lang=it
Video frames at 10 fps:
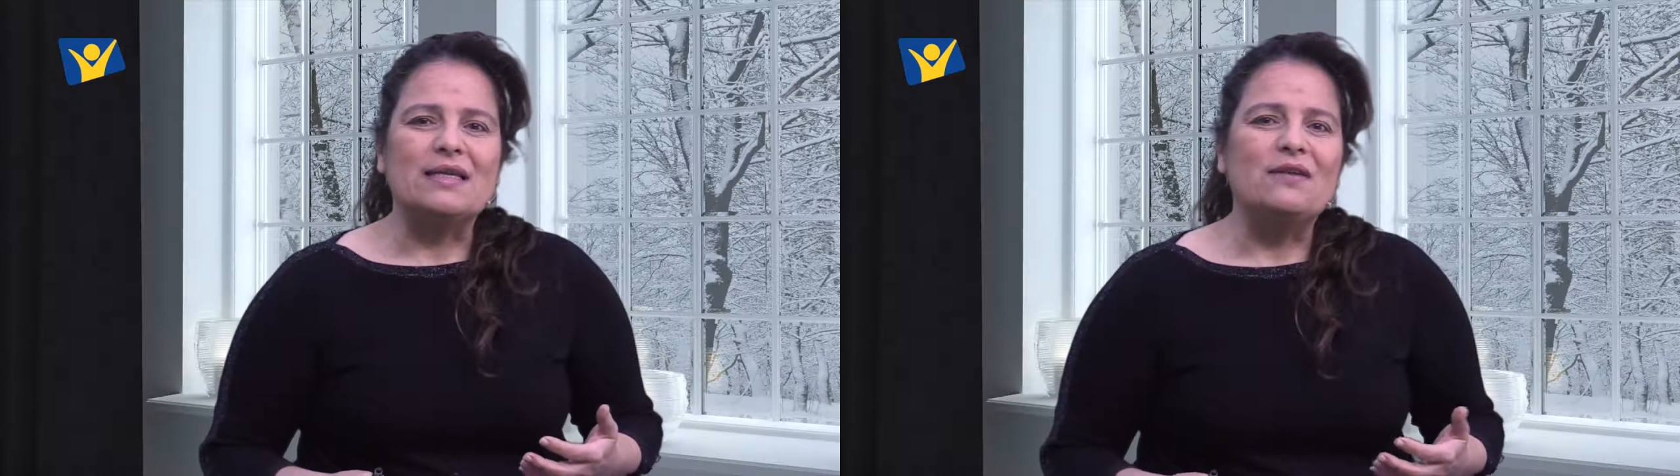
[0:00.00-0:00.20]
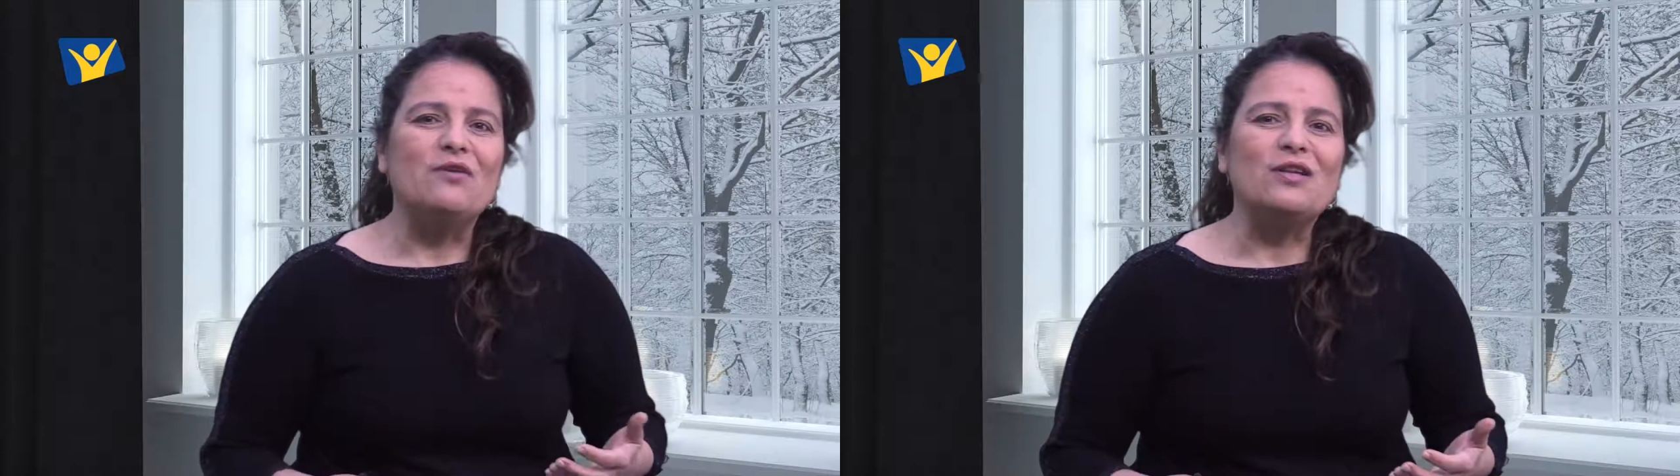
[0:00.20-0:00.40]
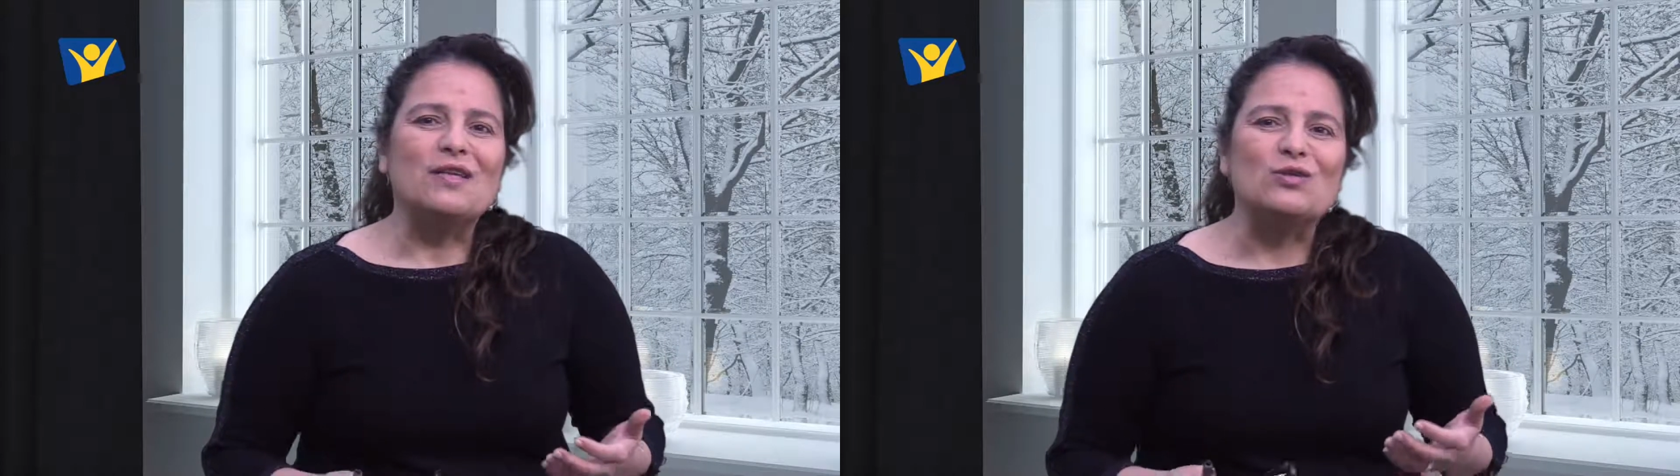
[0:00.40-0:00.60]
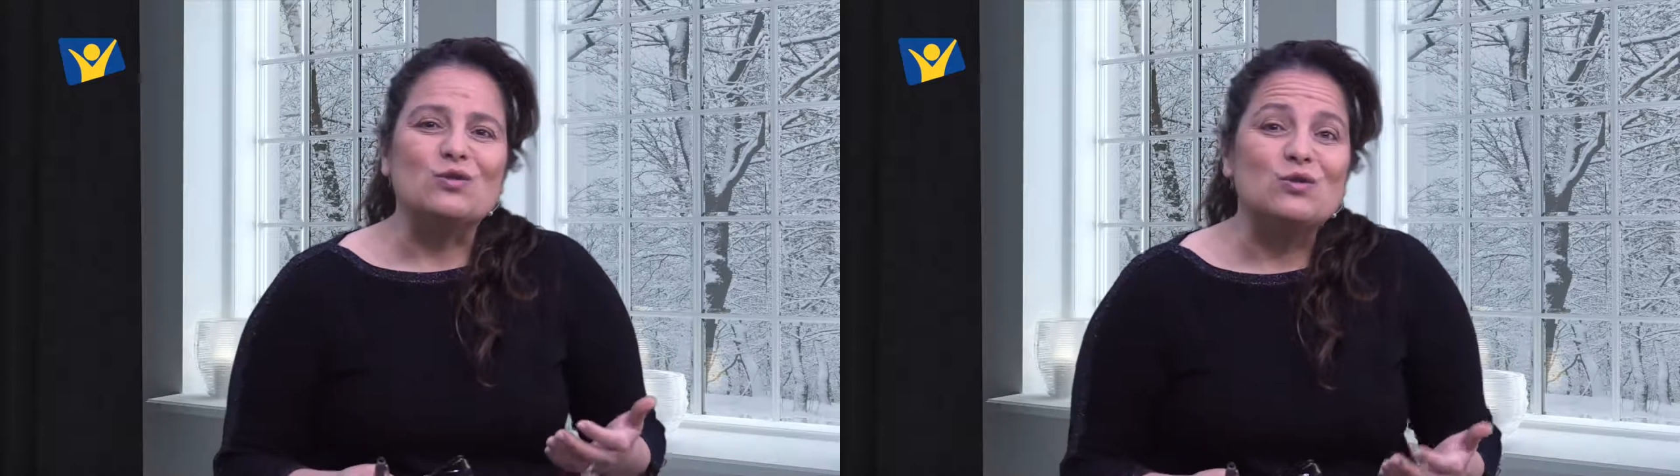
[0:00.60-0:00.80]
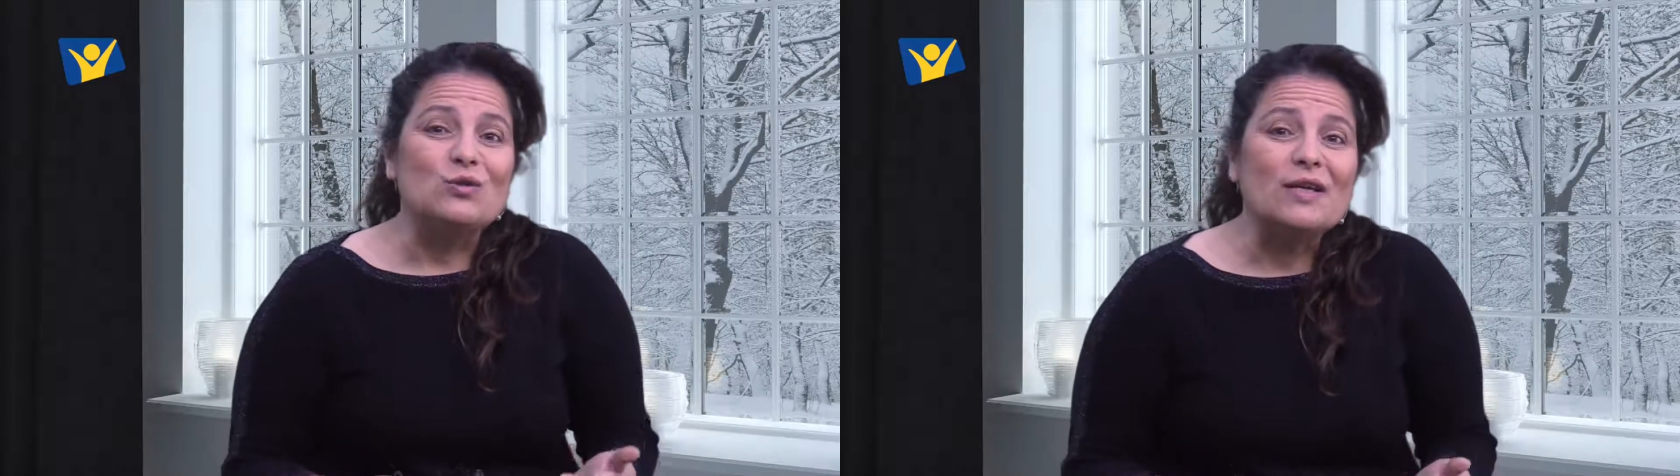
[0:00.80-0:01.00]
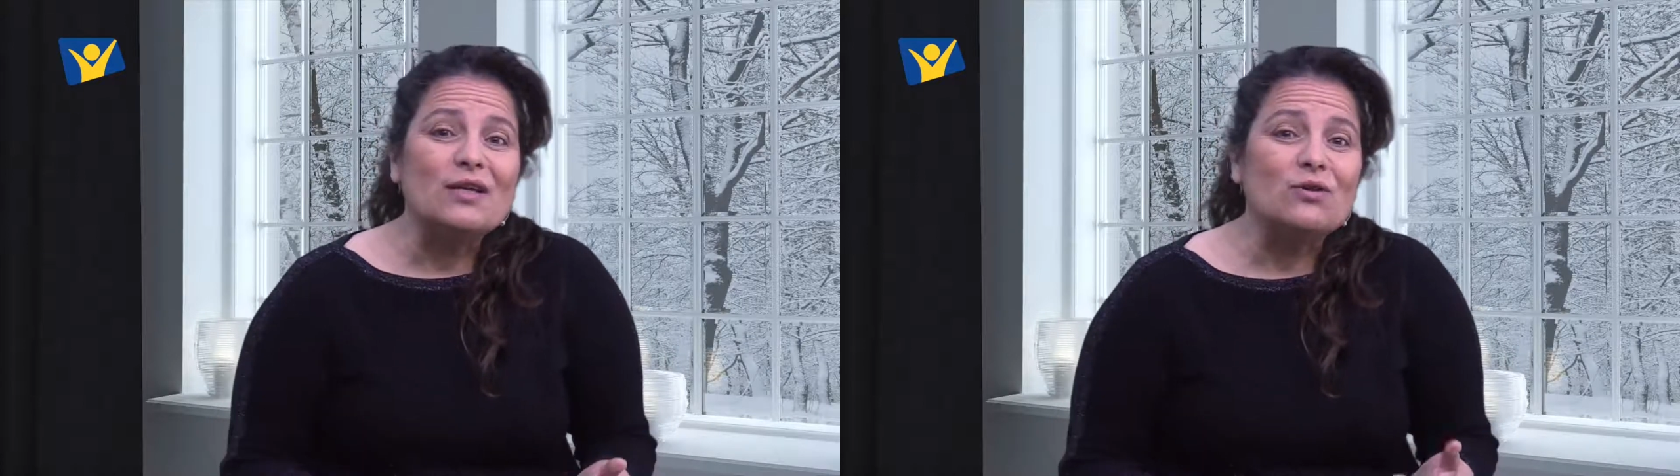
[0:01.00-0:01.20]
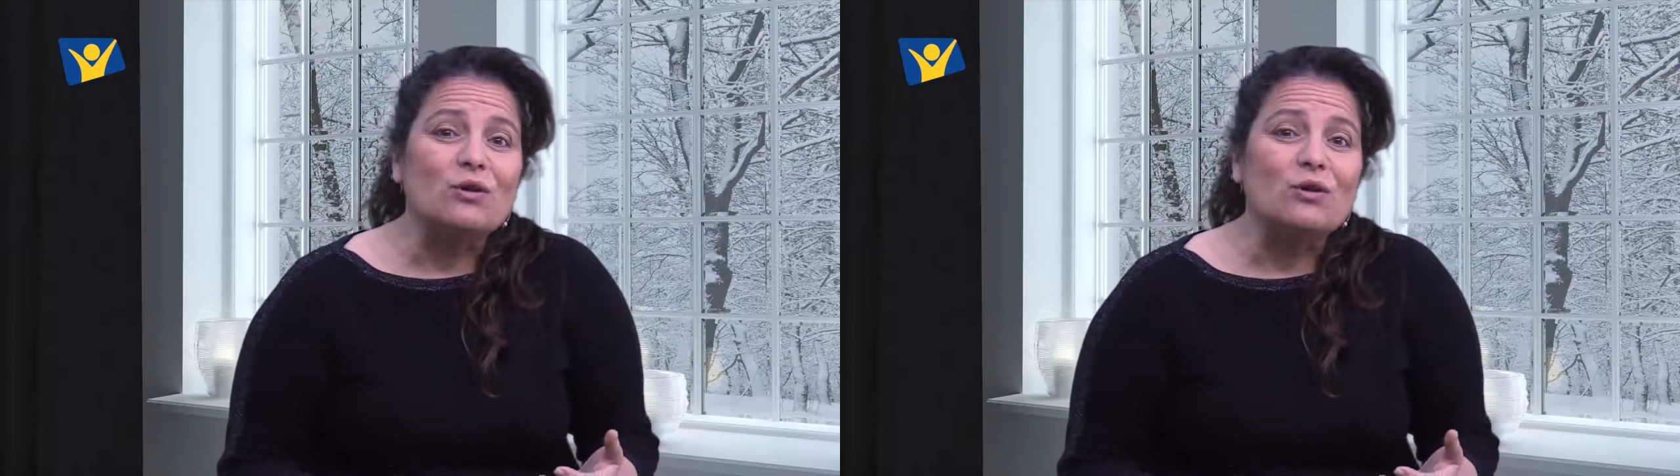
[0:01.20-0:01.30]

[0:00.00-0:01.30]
talvolta sussurrato